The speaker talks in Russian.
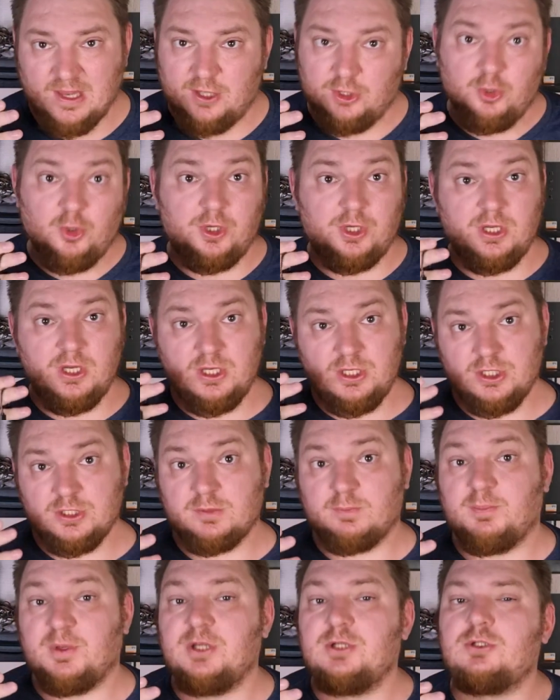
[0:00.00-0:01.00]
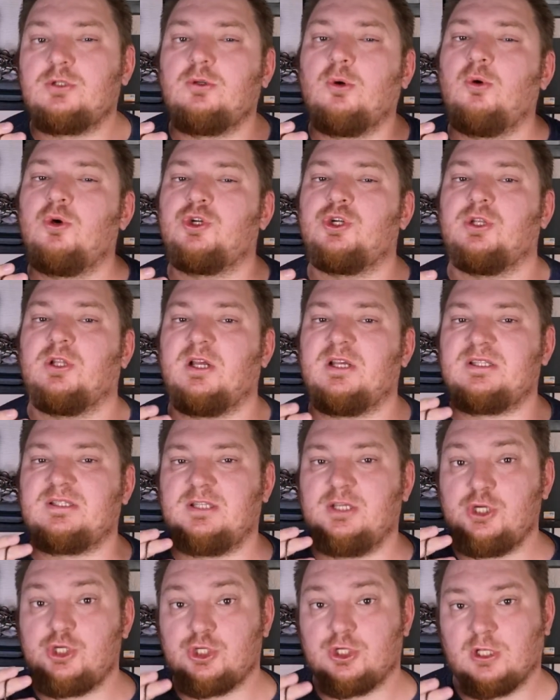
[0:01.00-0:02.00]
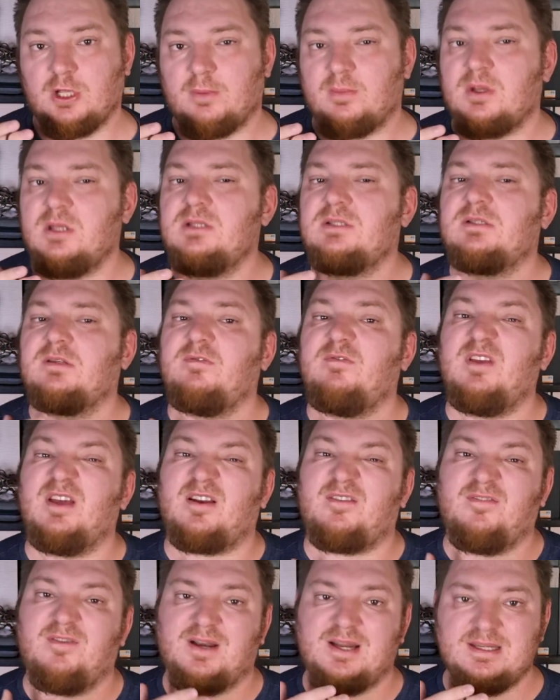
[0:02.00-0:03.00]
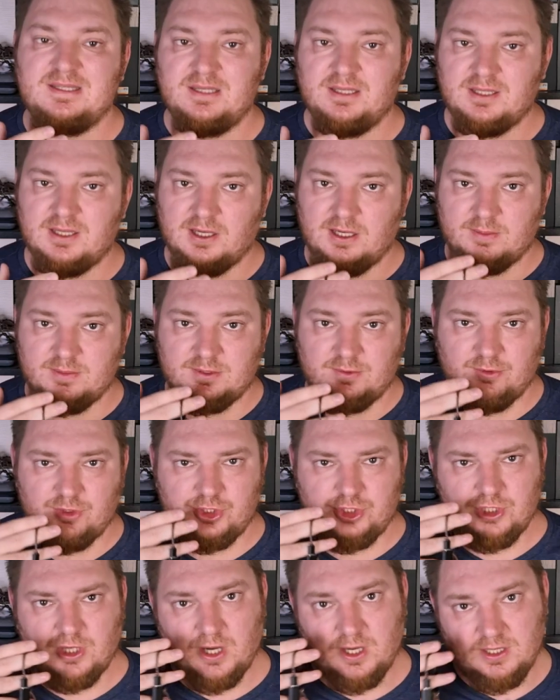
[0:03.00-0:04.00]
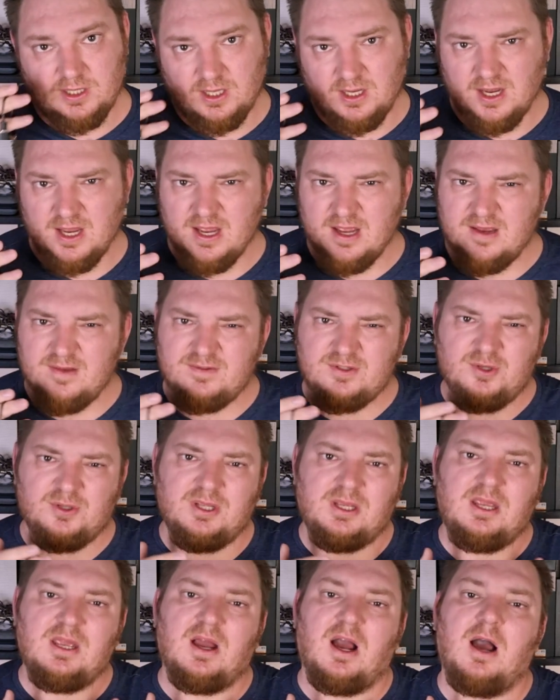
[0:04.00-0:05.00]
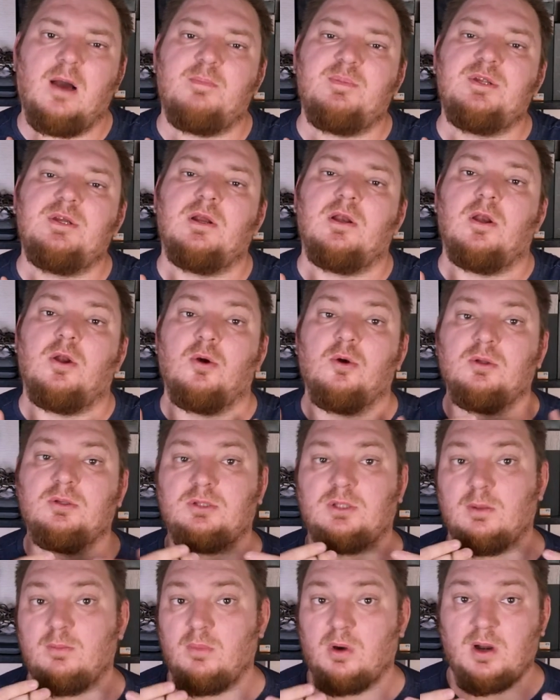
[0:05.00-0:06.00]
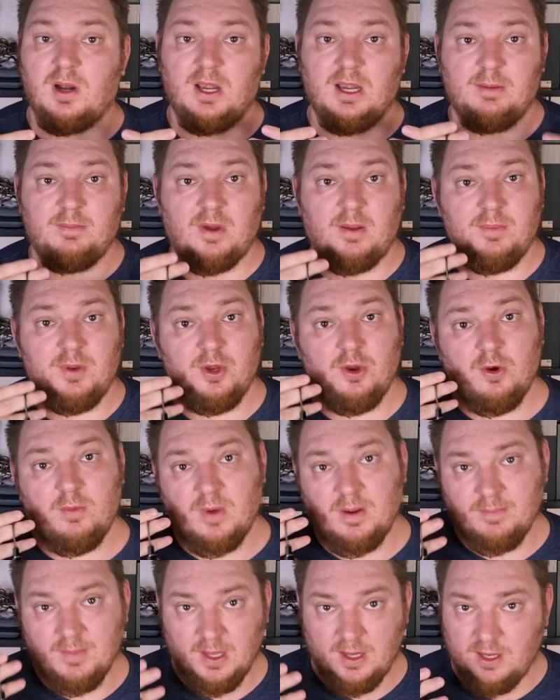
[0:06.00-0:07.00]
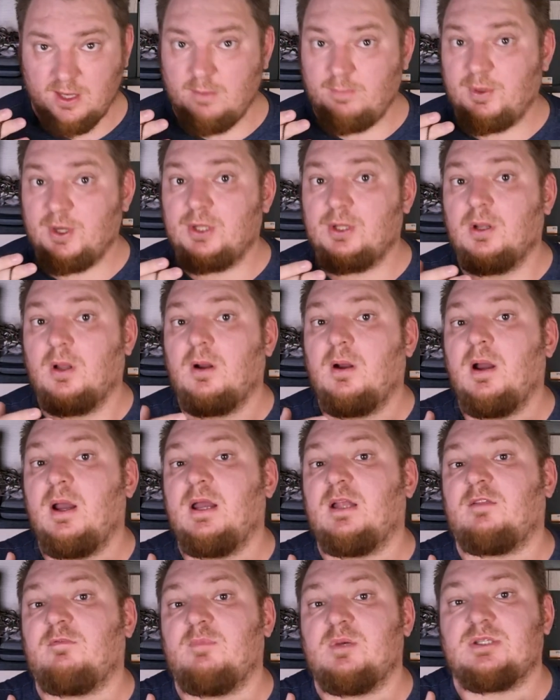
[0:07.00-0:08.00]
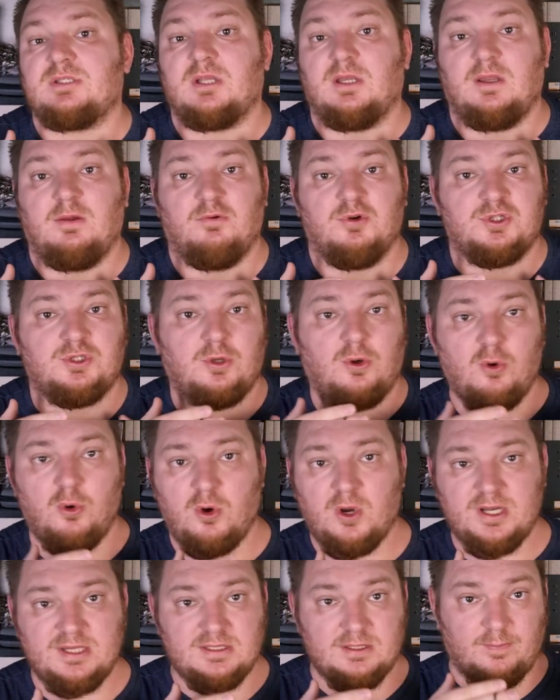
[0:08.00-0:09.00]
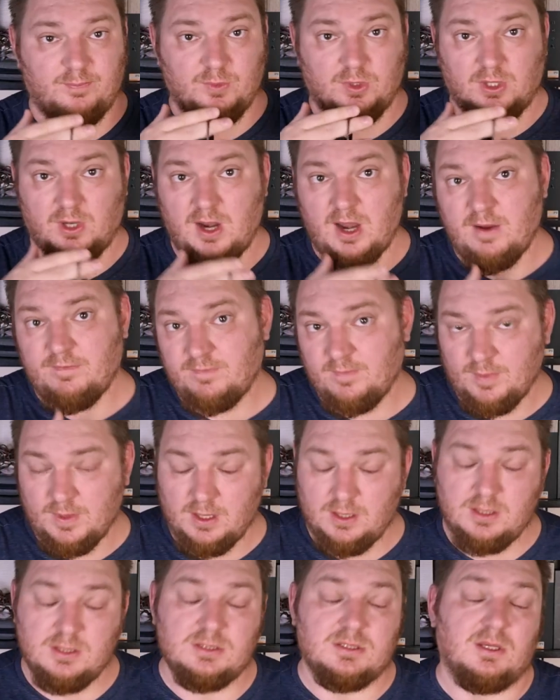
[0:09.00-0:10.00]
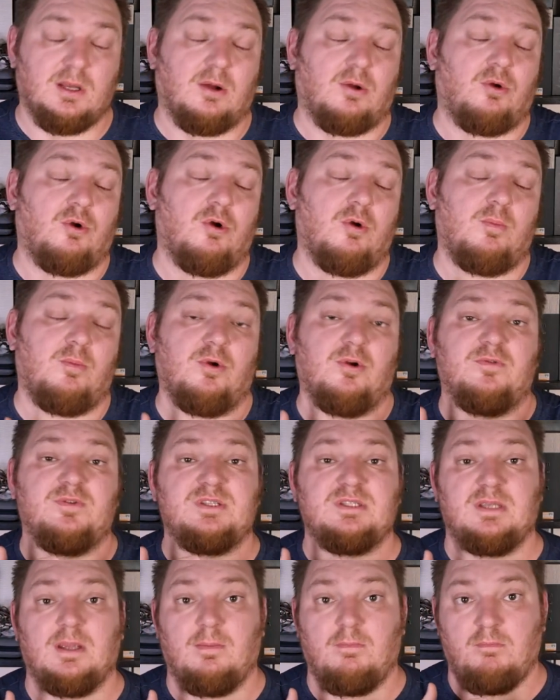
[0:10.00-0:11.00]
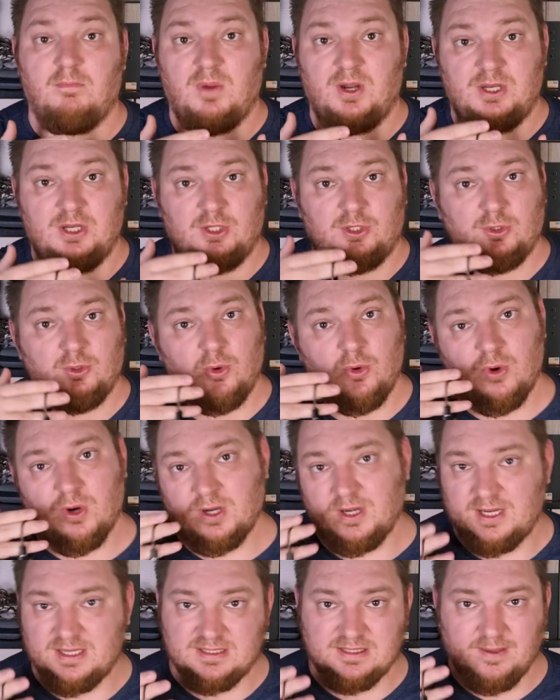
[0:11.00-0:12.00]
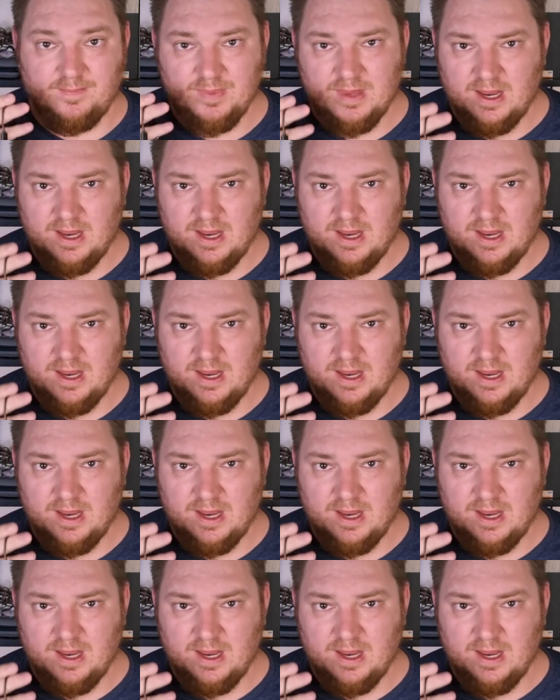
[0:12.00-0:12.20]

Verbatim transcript: Но Хидис, при столь же насыщенном и сверхвыразительном звучании все-таки обделен тембральным объемом и предлагает вместо него скорость, драйв и знакомую всем мониторность.